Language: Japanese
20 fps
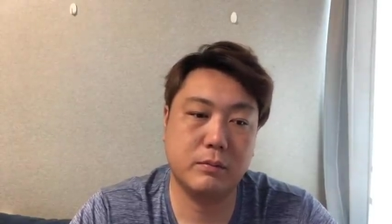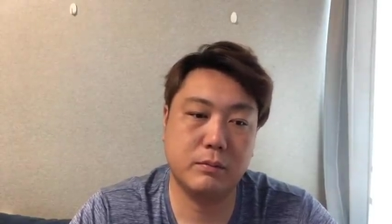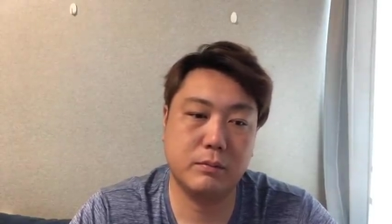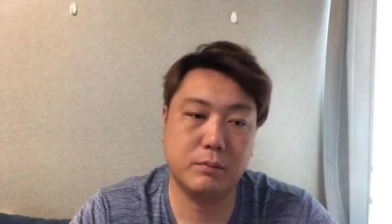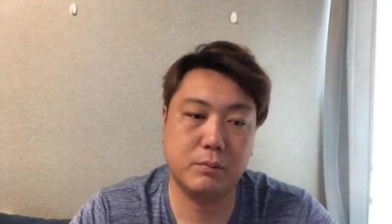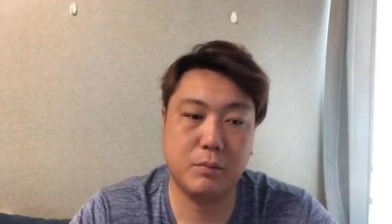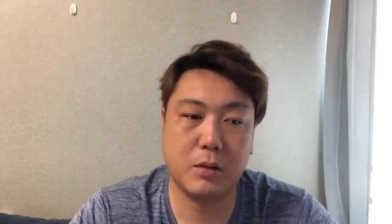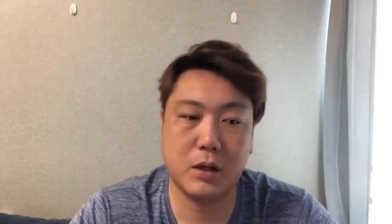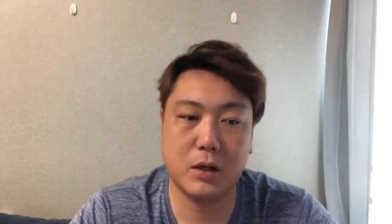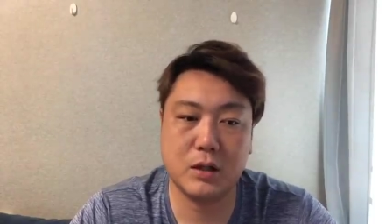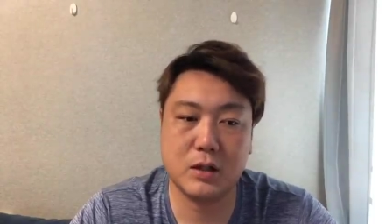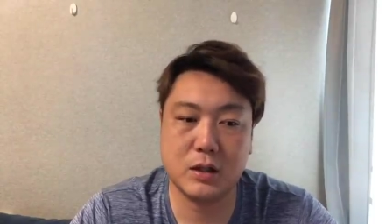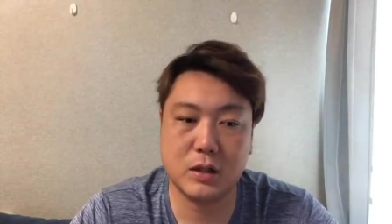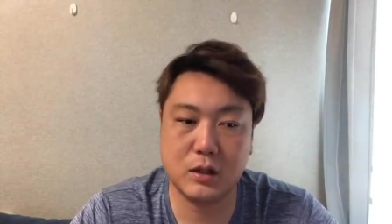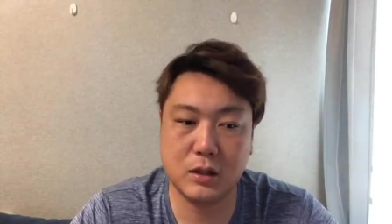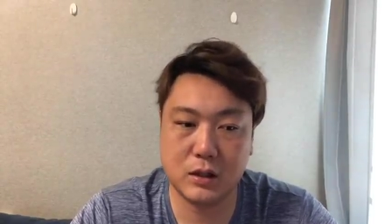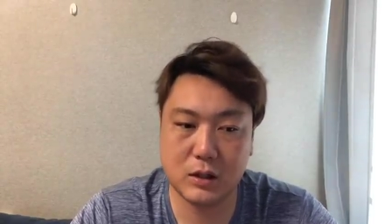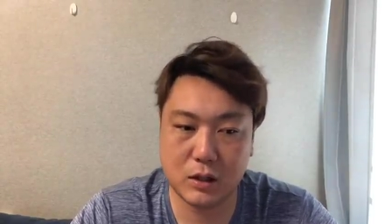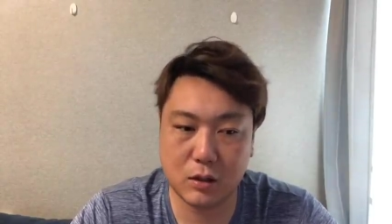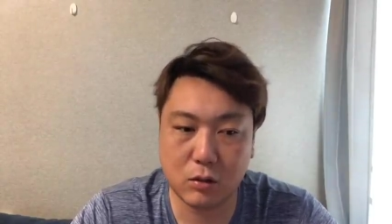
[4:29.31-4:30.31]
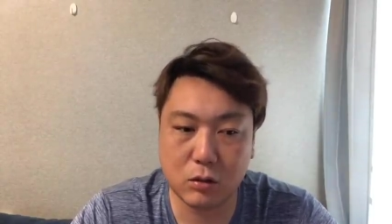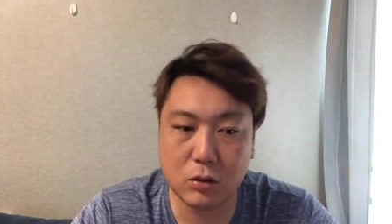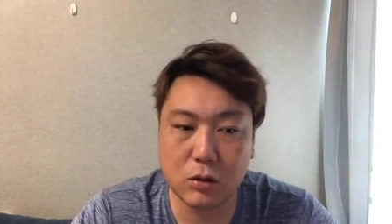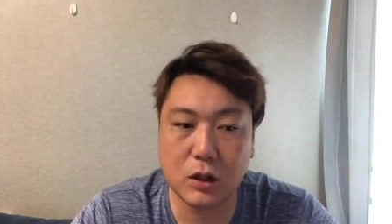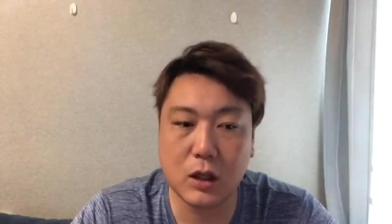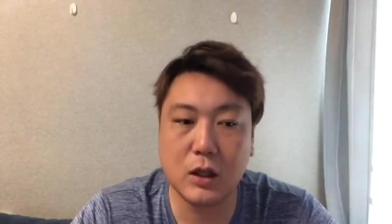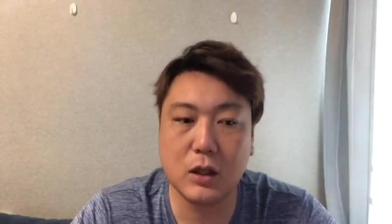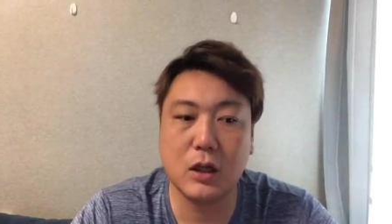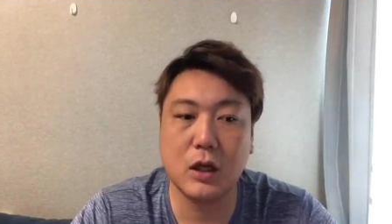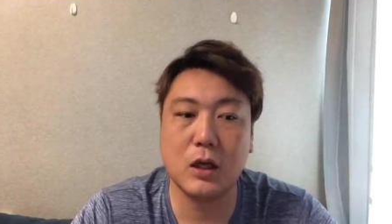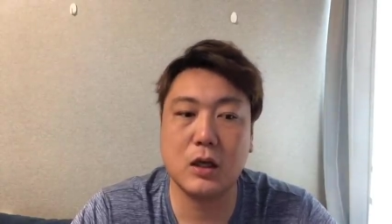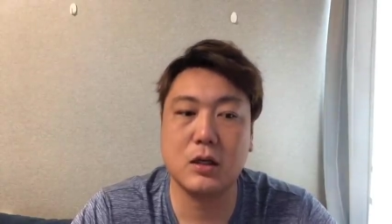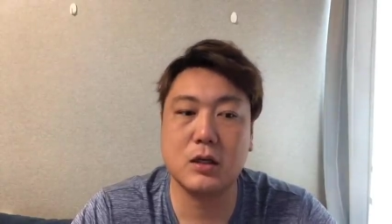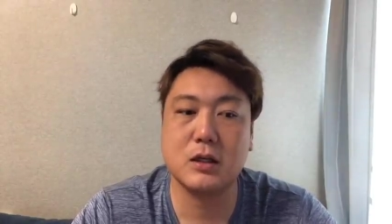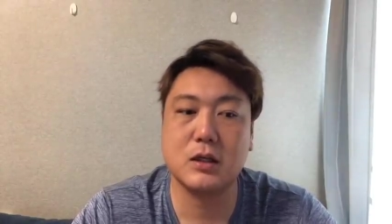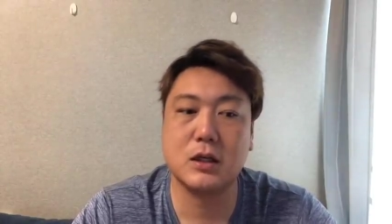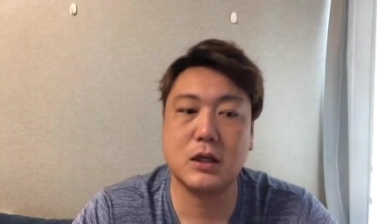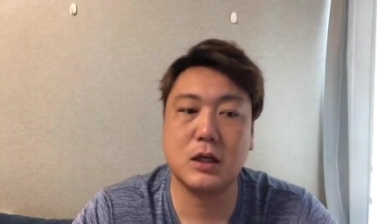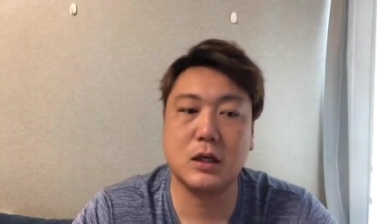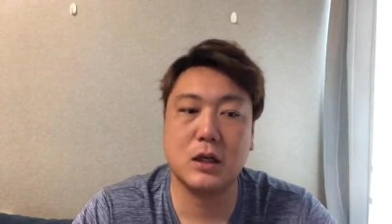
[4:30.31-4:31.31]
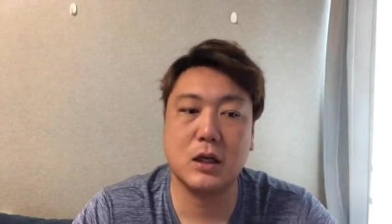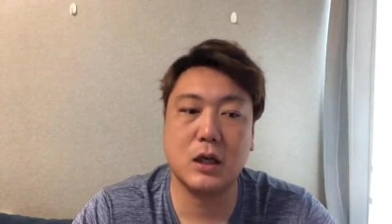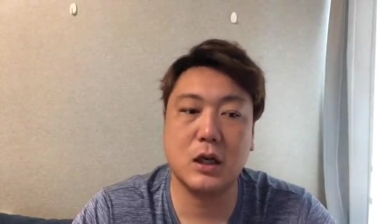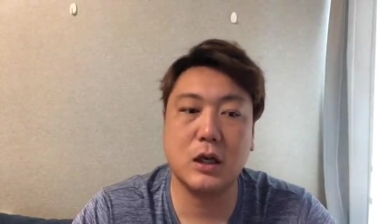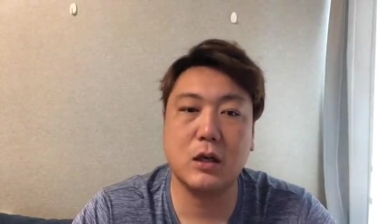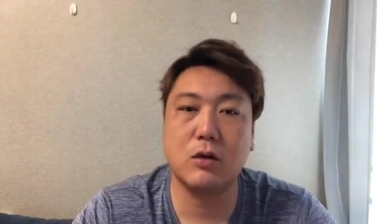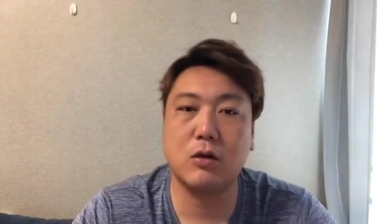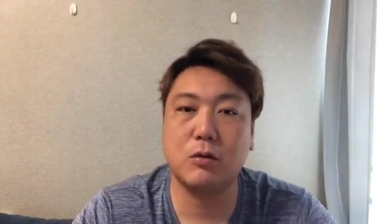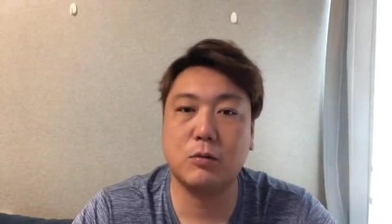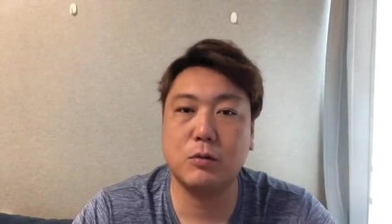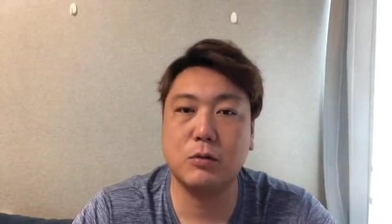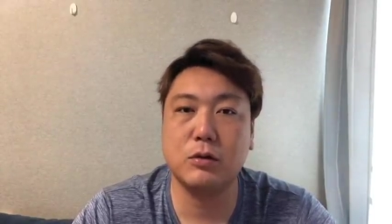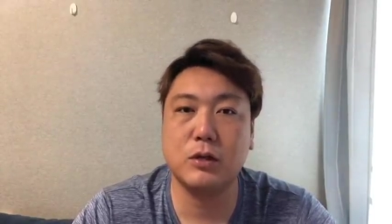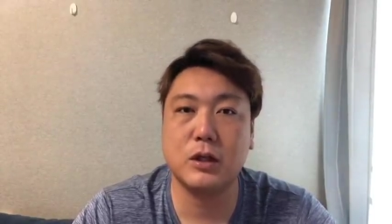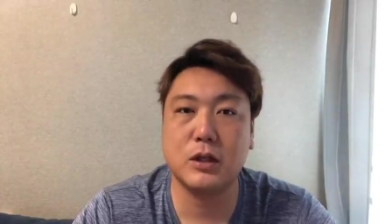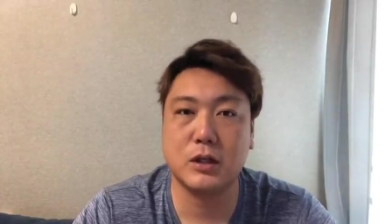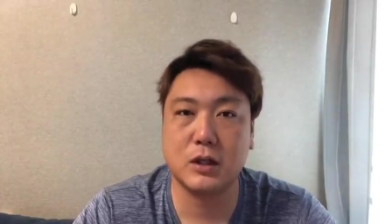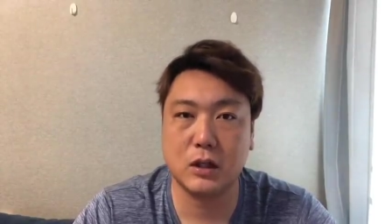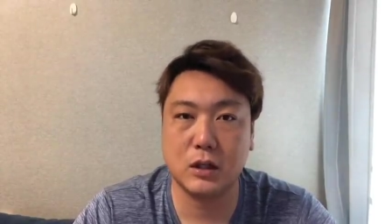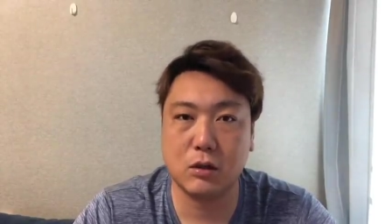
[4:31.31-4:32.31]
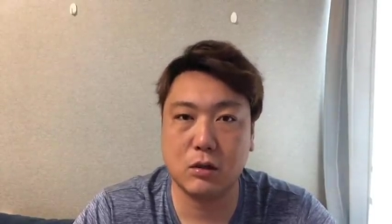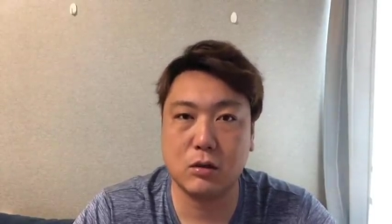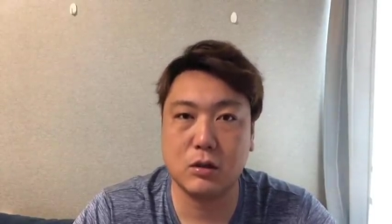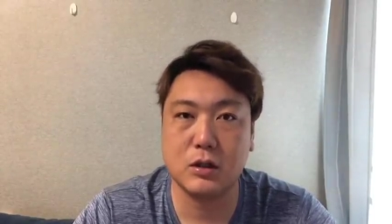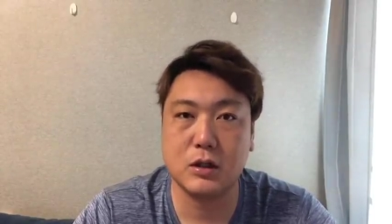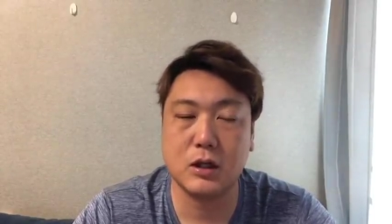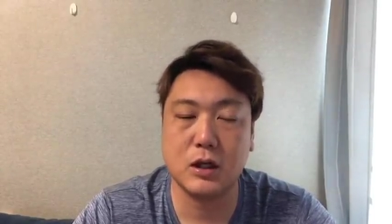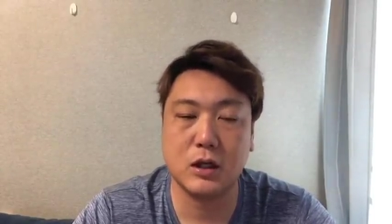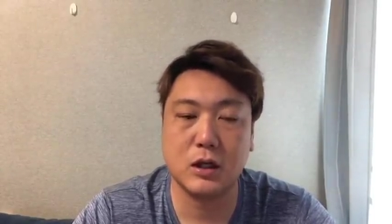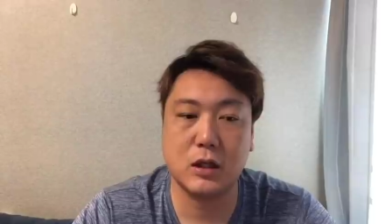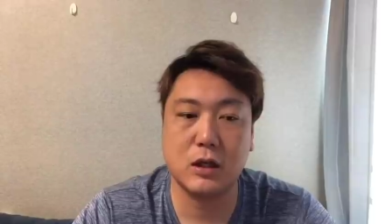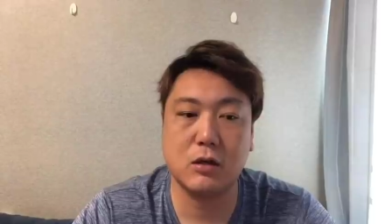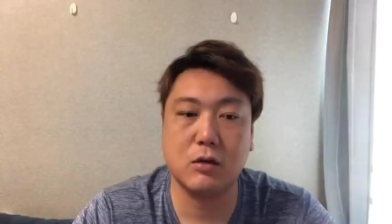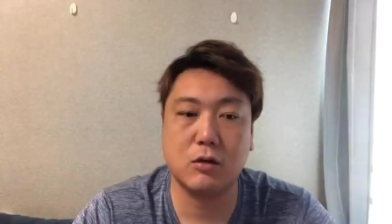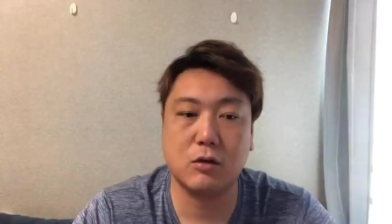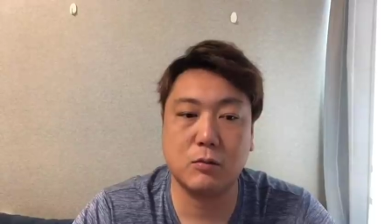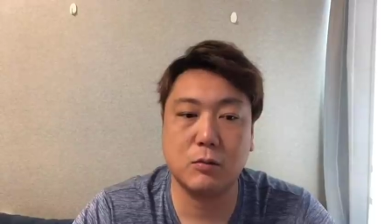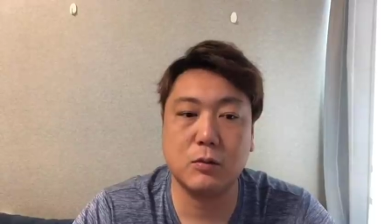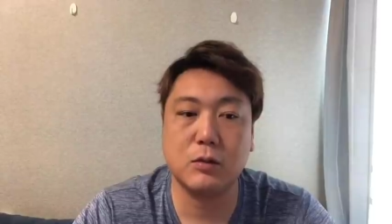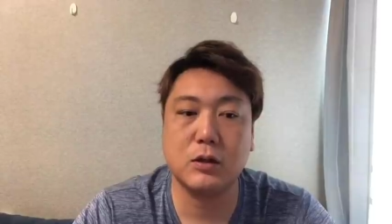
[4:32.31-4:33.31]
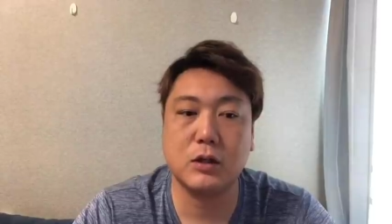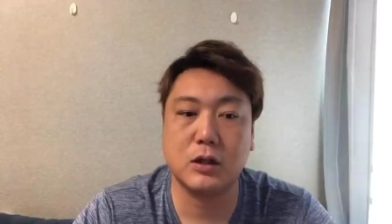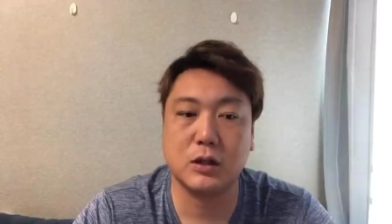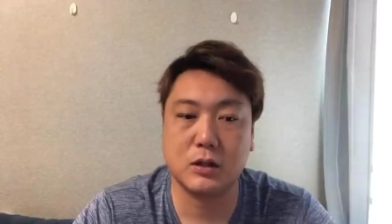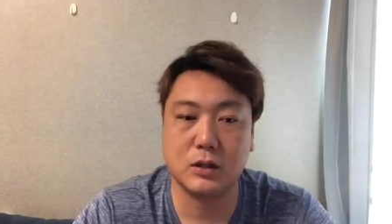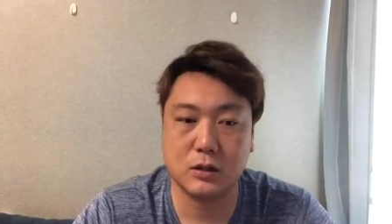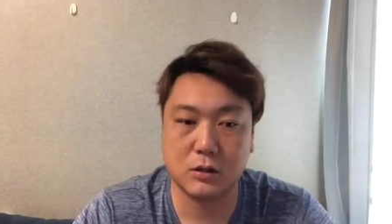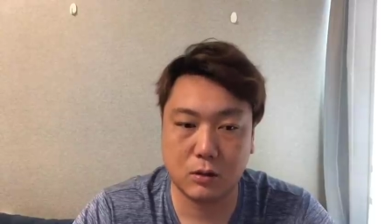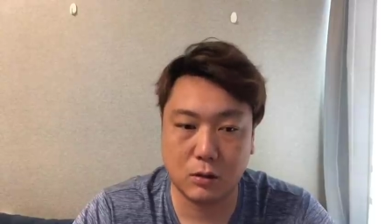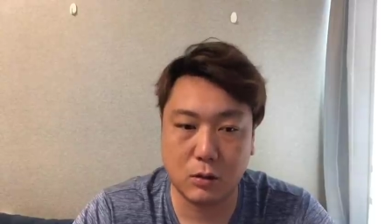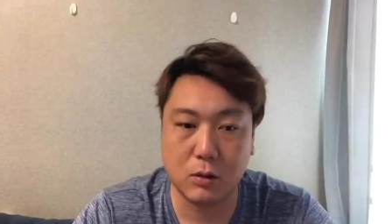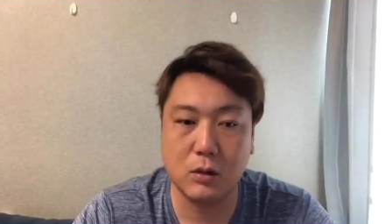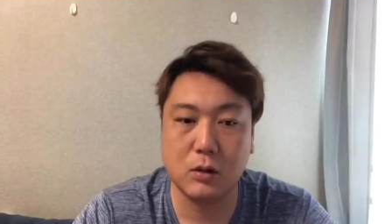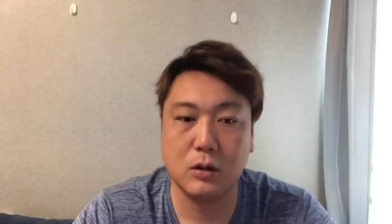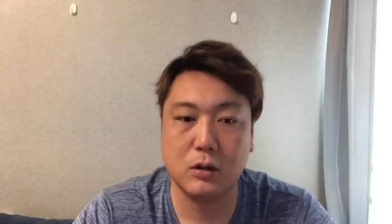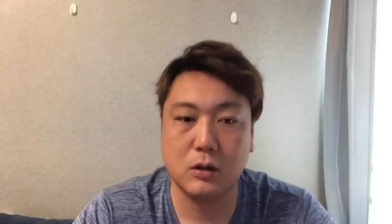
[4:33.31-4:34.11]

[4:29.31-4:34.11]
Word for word: まあ仕事だったり仕方ないと思うんですけどしちゃってると思うんですよ。